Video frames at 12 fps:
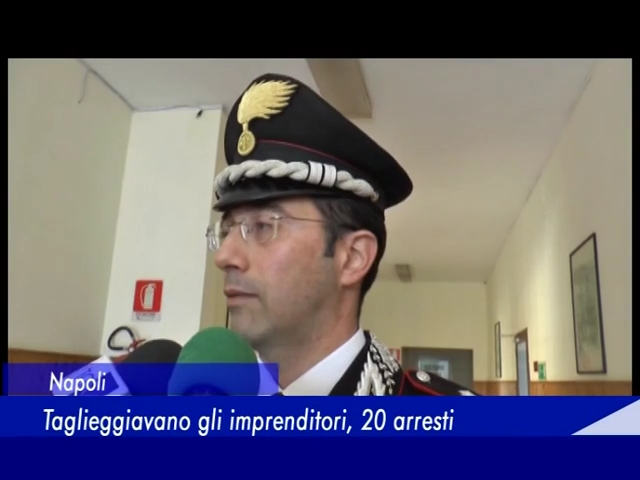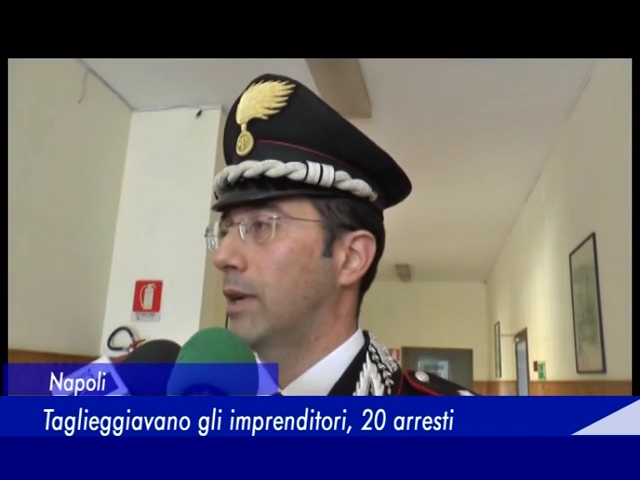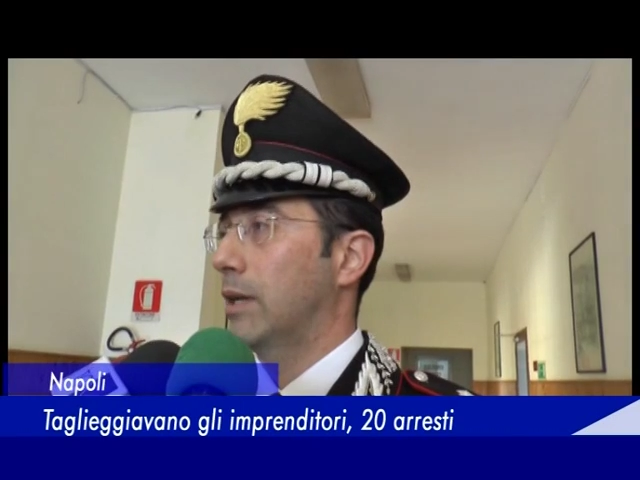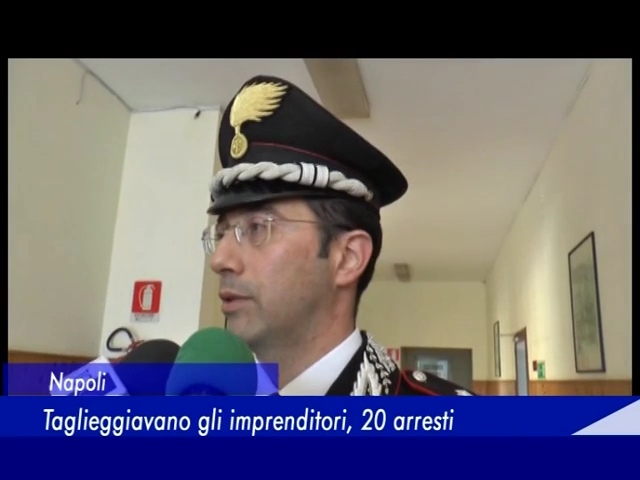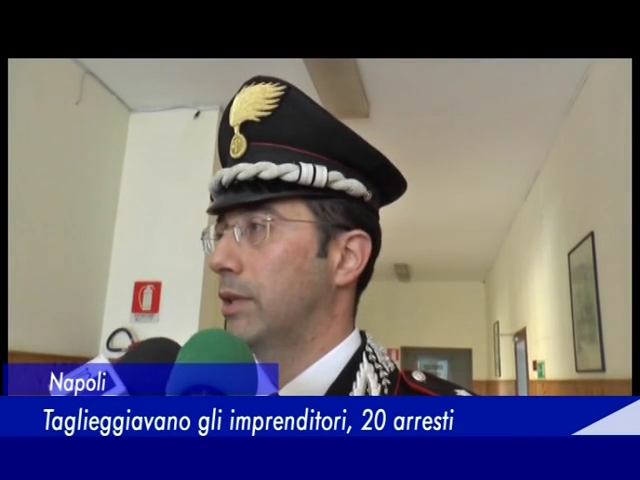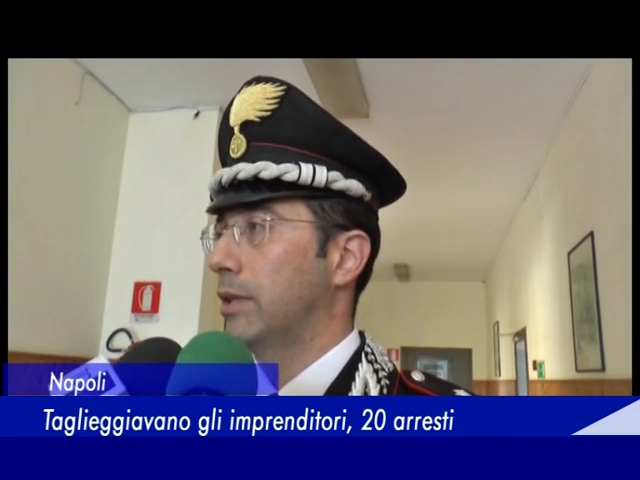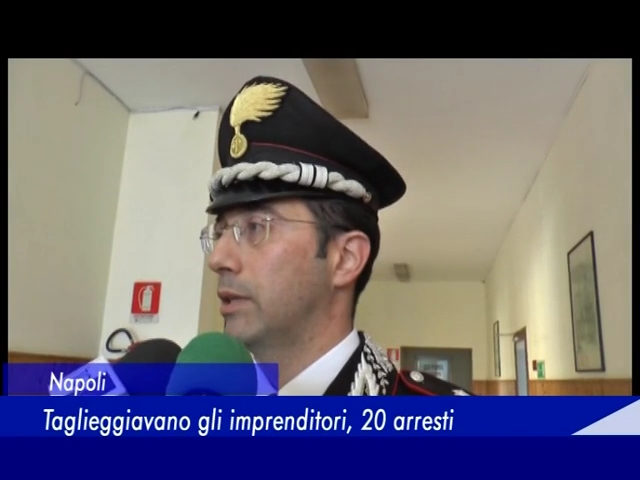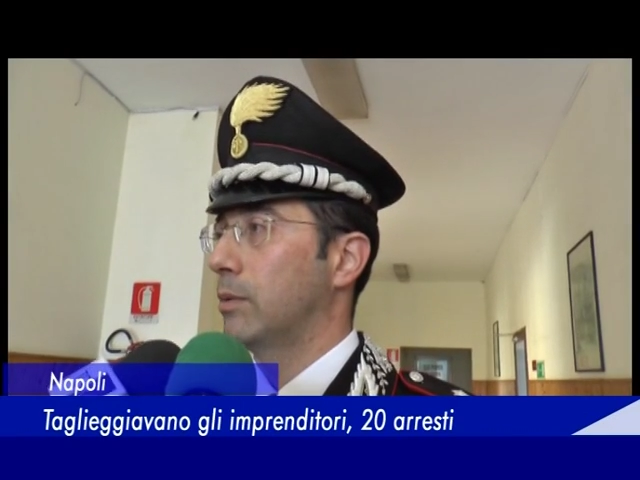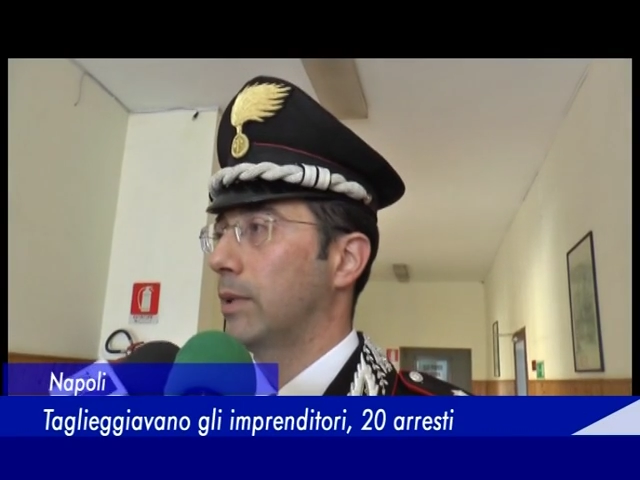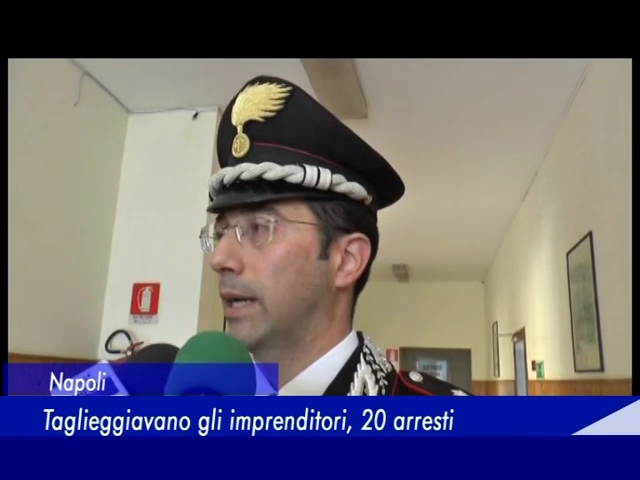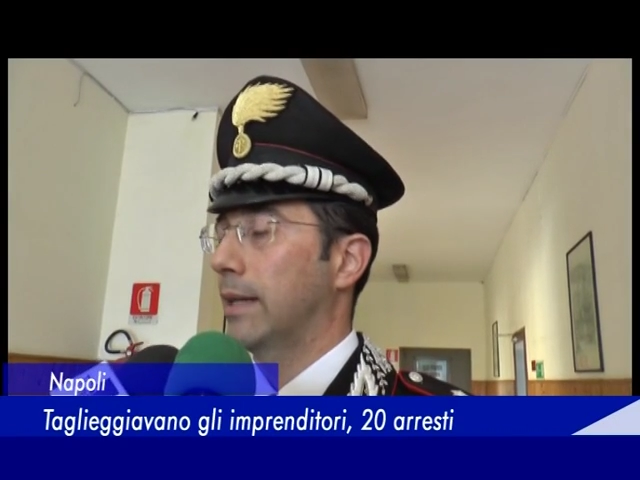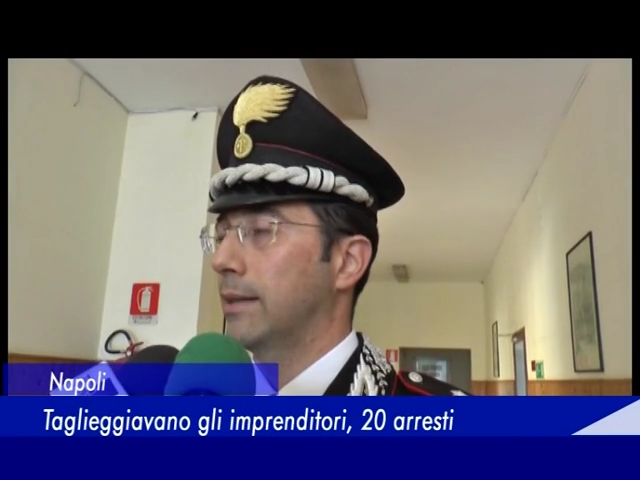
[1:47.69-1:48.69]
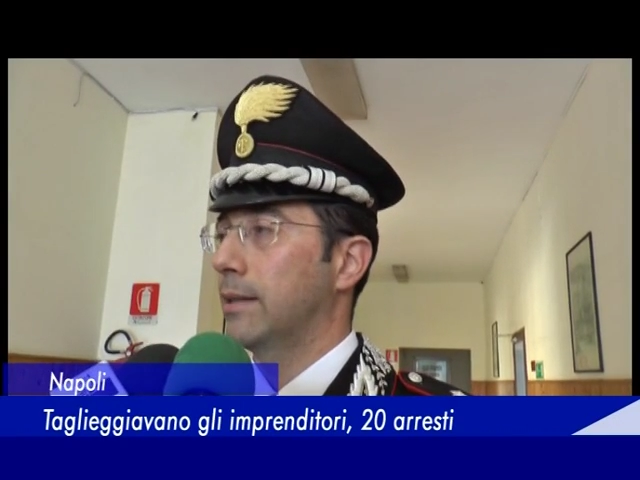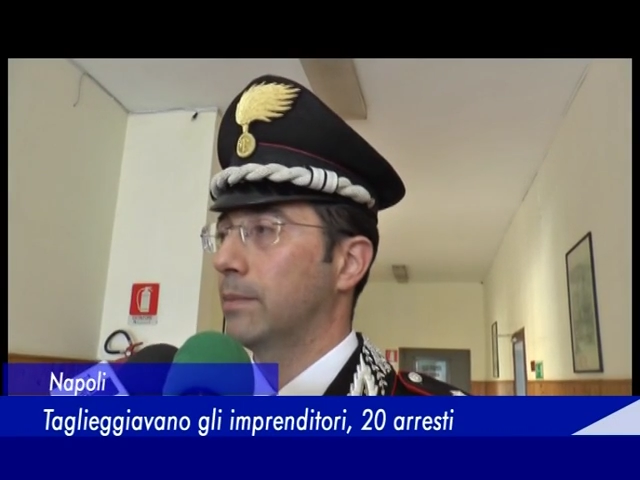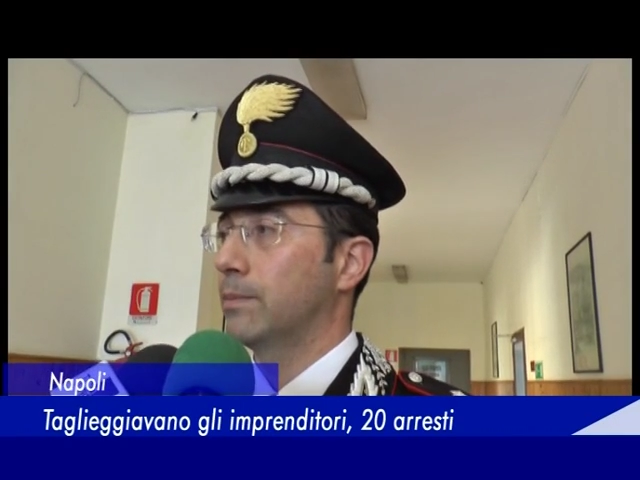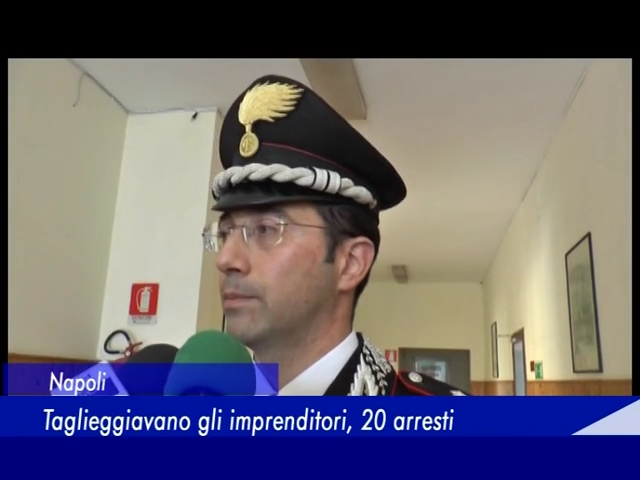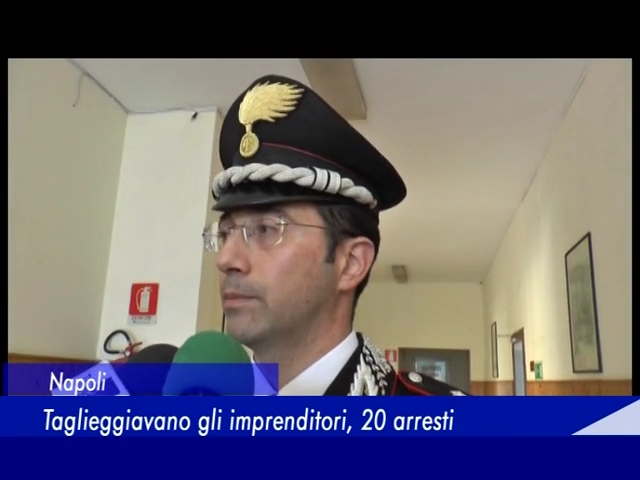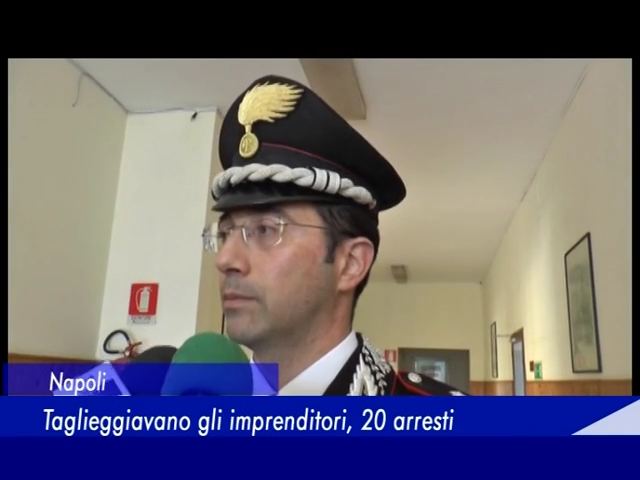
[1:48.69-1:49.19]
al vaglio degli
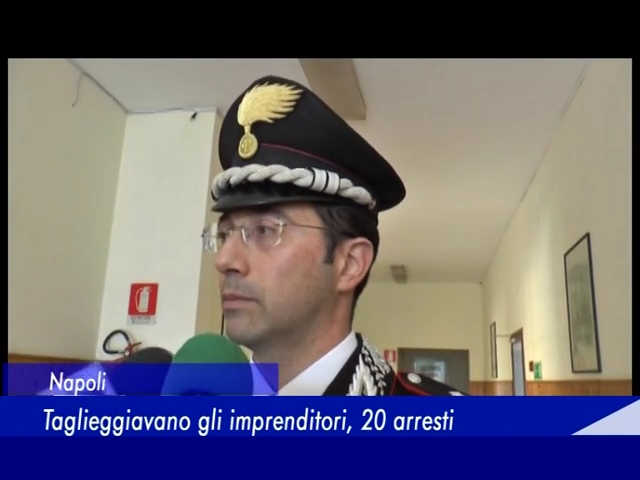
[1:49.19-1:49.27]
inquirenti.